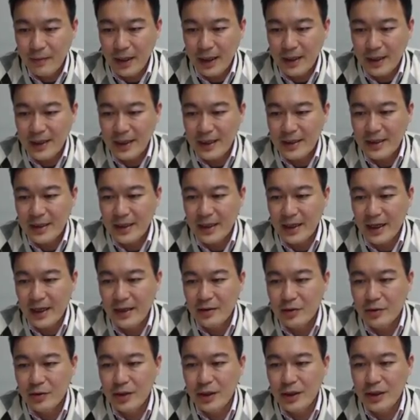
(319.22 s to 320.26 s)
把它带进
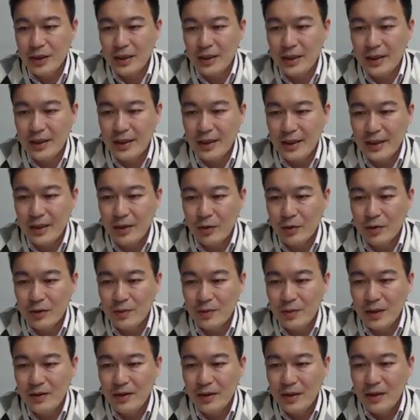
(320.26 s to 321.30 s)
来。所以你可以看到我
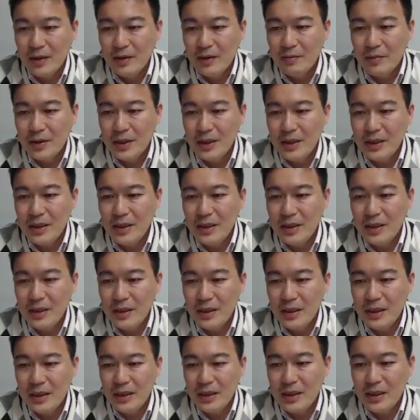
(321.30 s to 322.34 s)
这边 P
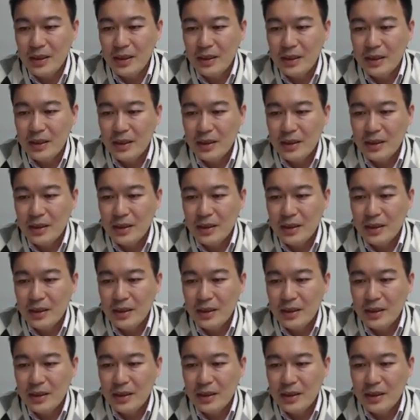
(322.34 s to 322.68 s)
一，